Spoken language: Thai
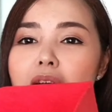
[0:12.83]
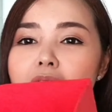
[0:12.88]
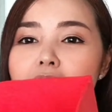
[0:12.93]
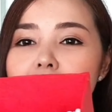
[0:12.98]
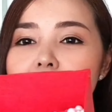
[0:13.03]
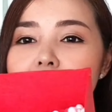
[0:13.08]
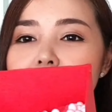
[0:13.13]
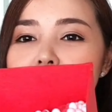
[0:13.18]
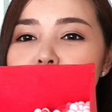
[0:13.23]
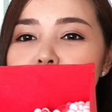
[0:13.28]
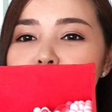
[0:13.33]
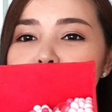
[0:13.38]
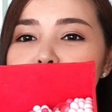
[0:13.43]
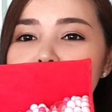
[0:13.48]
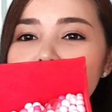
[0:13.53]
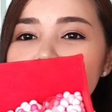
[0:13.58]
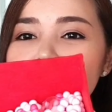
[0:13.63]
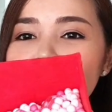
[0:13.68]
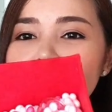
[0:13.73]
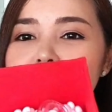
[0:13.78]
ว้าว
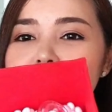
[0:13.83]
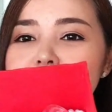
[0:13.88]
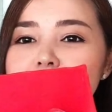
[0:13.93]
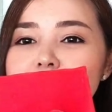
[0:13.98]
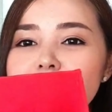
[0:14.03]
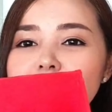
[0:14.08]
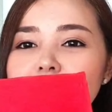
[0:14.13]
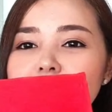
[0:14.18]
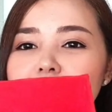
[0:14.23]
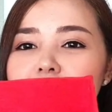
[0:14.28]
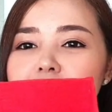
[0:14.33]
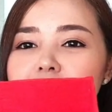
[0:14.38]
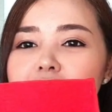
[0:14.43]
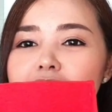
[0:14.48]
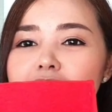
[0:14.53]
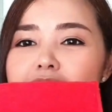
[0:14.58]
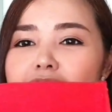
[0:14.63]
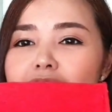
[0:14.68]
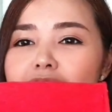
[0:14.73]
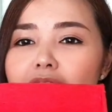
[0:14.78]
นี่คืออะไร
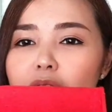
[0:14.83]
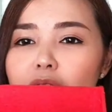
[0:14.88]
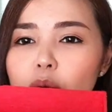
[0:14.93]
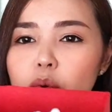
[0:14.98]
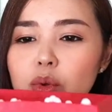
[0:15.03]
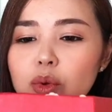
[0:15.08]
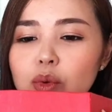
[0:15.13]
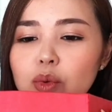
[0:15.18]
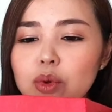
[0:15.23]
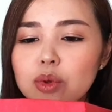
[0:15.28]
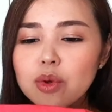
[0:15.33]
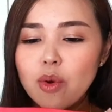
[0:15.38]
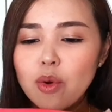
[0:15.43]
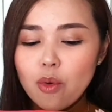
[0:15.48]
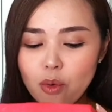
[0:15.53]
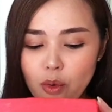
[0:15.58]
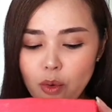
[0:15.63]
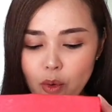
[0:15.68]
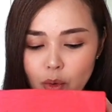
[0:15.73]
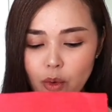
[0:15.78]
เนี่ย อุ้ยอุ้ย
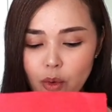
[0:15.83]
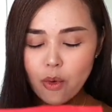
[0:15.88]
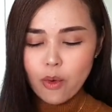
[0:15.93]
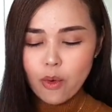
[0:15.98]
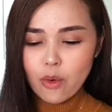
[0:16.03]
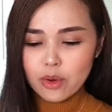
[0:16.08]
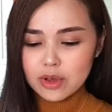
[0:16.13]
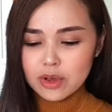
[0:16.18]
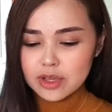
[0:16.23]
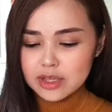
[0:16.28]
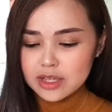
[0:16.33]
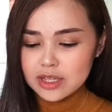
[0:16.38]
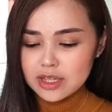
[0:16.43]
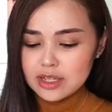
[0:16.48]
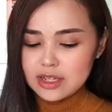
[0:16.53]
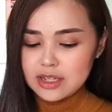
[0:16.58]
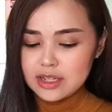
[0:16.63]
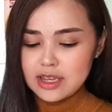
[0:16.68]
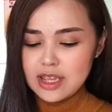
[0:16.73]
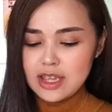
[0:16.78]
หกหกหก
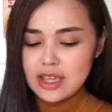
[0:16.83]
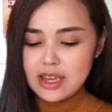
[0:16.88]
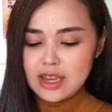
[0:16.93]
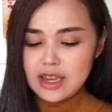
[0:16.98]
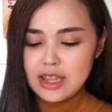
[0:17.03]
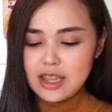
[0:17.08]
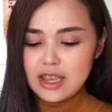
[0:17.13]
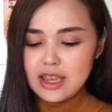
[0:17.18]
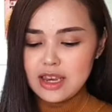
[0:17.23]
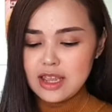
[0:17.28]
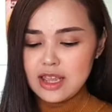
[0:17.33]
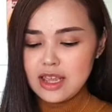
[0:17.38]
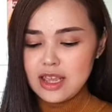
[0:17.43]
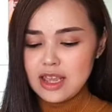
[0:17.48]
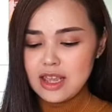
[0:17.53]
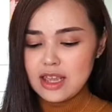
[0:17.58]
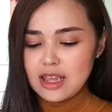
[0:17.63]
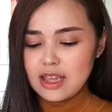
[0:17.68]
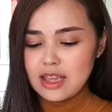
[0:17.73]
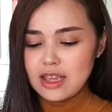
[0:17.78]
นี่นี่
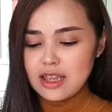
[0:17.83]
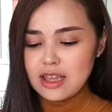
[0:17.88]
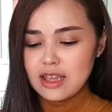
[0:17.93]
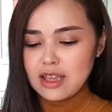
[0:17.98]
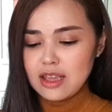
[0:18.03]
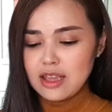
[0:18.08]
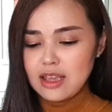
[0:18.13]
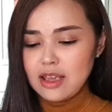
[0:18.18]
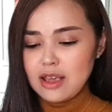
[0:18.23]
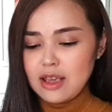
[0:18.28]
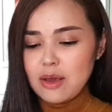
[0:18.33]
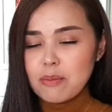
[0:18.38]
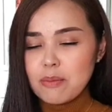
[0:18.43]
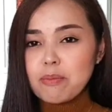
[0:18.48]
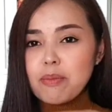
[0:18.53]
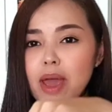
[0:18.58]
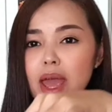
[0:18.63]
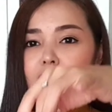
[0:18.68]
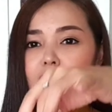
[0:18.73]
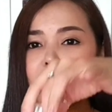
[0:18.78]
นี่
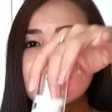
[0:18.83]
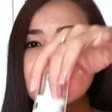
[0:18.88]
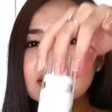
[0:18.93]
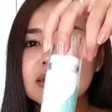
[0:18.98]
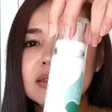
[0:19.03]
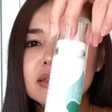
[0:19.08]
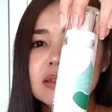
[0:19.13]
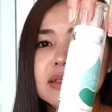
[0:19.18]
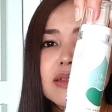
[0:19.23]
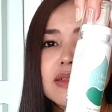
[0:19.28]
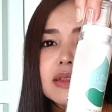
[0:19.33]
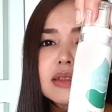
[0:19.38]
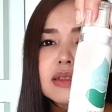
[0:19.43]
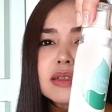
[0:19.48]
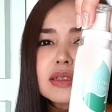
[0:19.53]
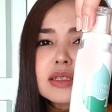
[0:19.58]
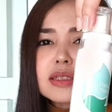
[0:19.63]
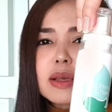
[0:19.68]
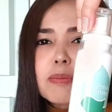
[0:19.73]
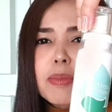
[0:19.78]
เป็น
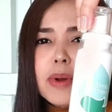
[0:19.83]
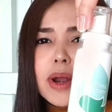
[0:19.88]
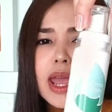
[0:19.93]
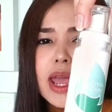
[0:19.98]
ส